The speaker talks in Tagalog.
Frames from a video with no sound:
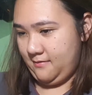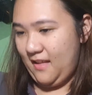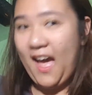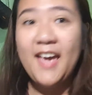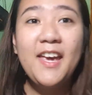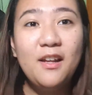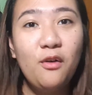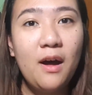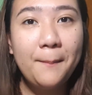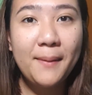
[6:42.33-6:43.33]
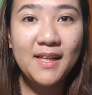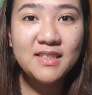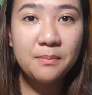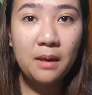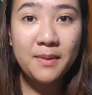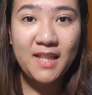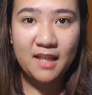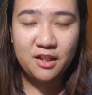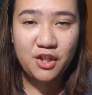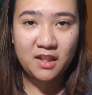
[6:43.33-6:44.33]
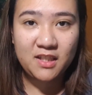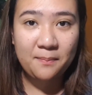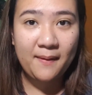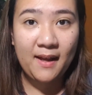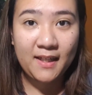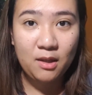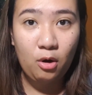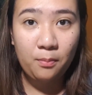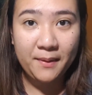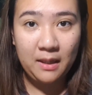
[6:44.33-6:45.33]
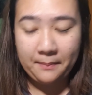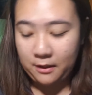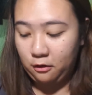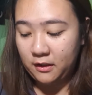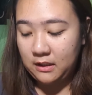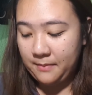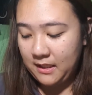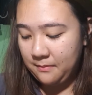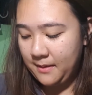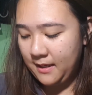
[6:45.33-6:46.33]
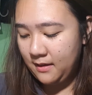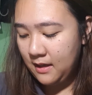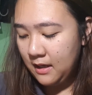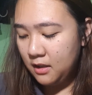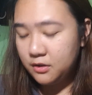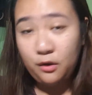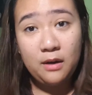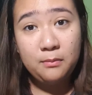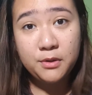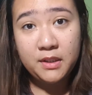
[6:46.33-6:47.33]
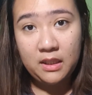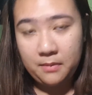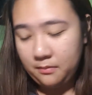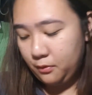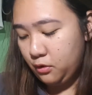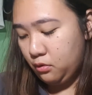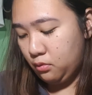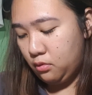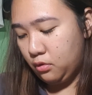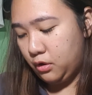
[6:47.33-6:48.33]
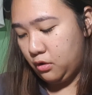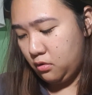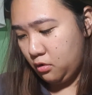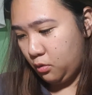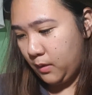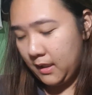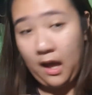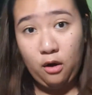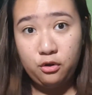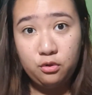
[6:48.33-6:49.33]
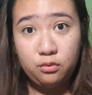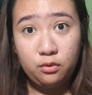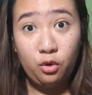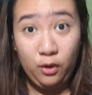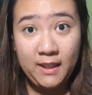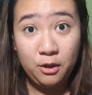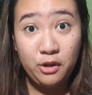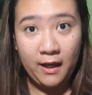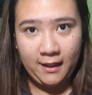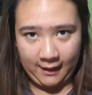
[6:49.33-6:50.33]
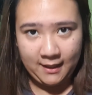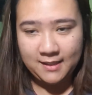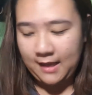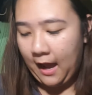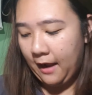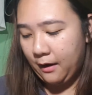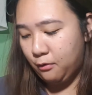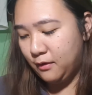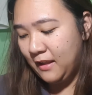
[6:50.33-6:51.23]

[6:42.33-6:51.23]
Ay, hello nga pala sa mami ni Ate Janet na palagi daw akong pinapanood gabi-gabi. So, kamusta naman po yung tulog nyo? Knowing na ako yung huling nyo nakikita sa araw.